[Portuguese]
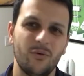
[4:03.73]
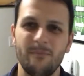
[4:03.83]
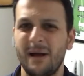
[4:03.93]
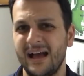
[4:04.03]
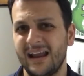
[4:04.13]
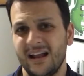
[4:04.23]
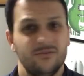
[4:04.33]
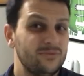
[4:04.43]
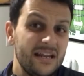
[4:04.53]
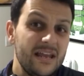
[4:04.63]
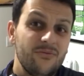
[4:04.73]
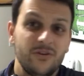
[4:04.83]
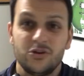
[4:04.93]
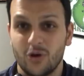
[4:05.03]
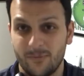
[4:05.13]
ela é ruim pra caralho, não tem
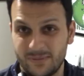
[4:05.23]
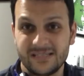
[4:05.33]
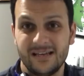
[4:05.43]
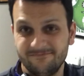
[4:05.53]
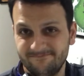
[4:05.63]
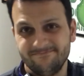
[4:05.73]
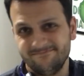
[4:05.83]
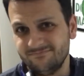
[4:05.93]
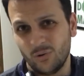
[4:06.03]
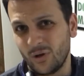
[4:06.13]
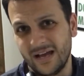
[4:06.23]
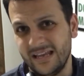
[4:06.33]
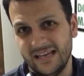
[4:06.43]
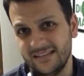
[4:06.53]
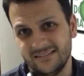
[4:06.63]
nem free shop essa
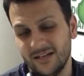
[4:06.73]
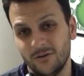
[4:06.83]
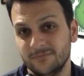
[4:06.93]
porcaria aí.